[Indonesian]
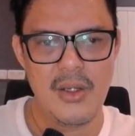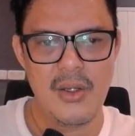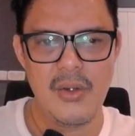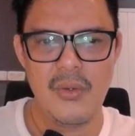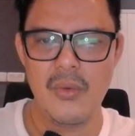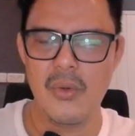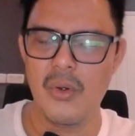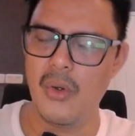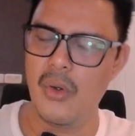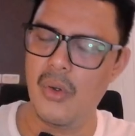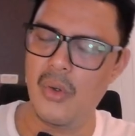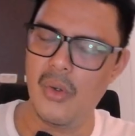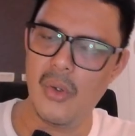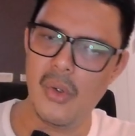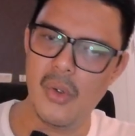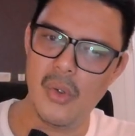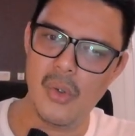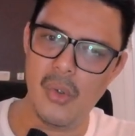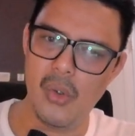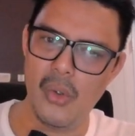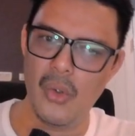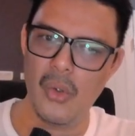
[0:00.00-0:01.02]

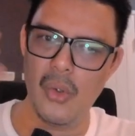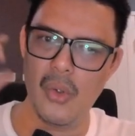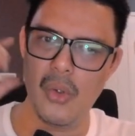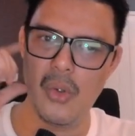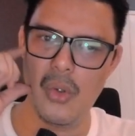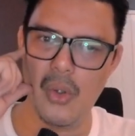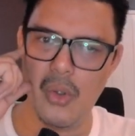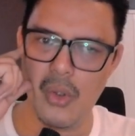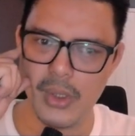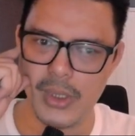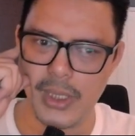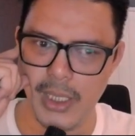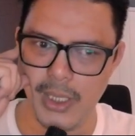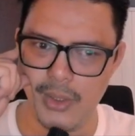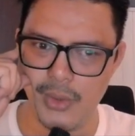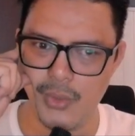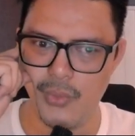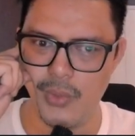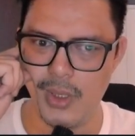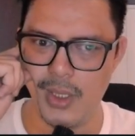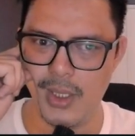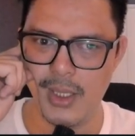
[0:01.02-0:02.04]
Oh, oke okay,
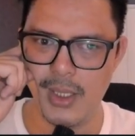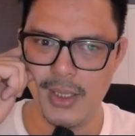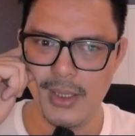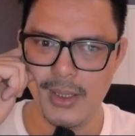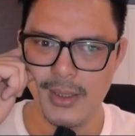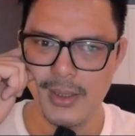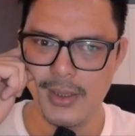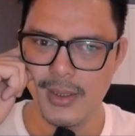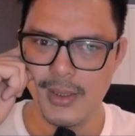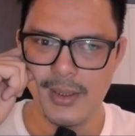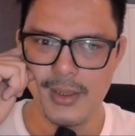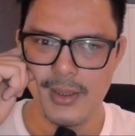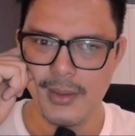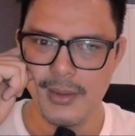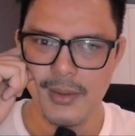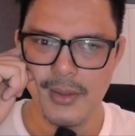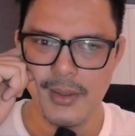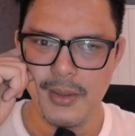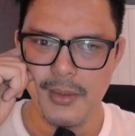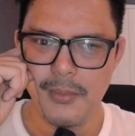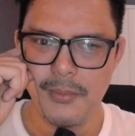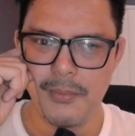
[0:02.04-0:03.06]
Kuang.
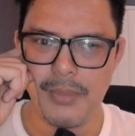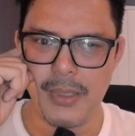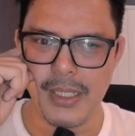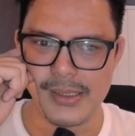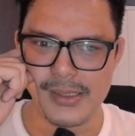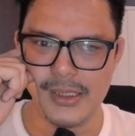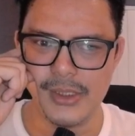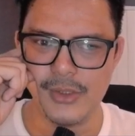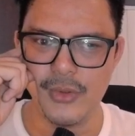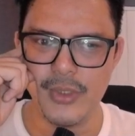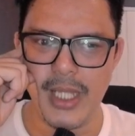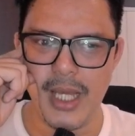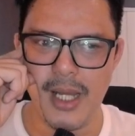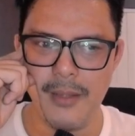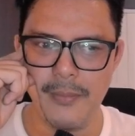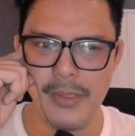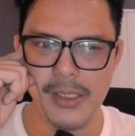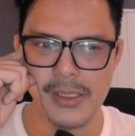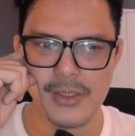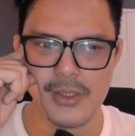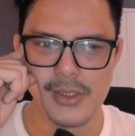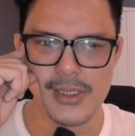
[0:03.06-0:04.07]
Parts itu dia
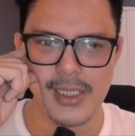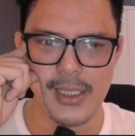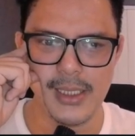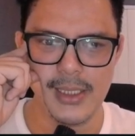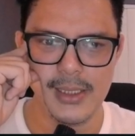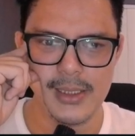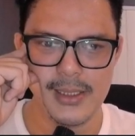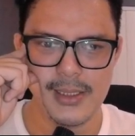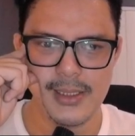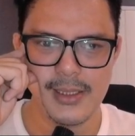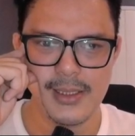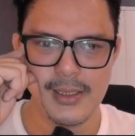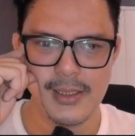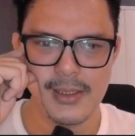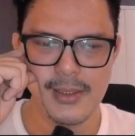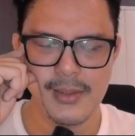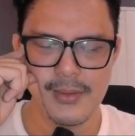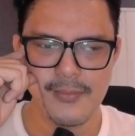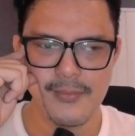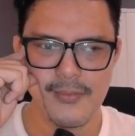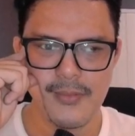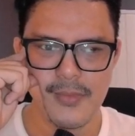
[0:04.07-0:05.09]
ngambil terus ya.
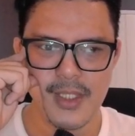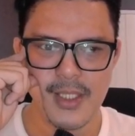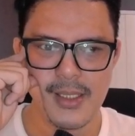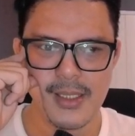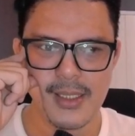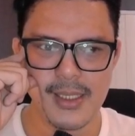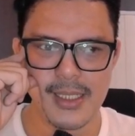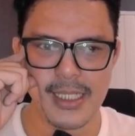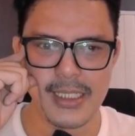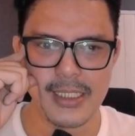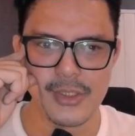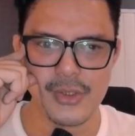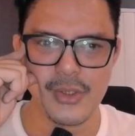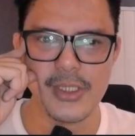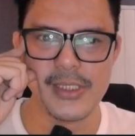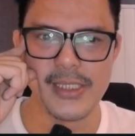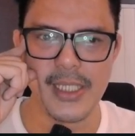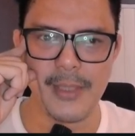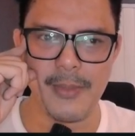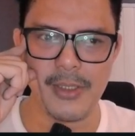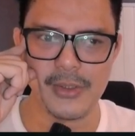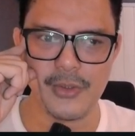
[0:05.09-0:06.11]
Rada sulit
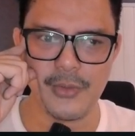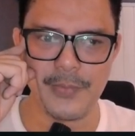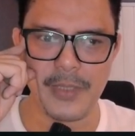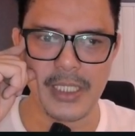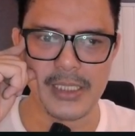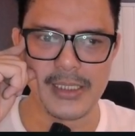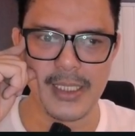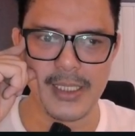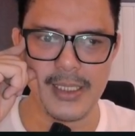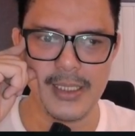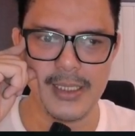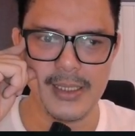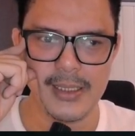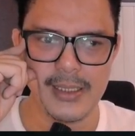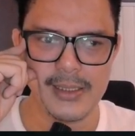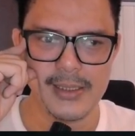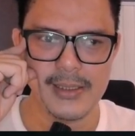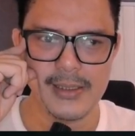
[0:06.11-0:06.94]
sih emang tuh prakteknya. Oke.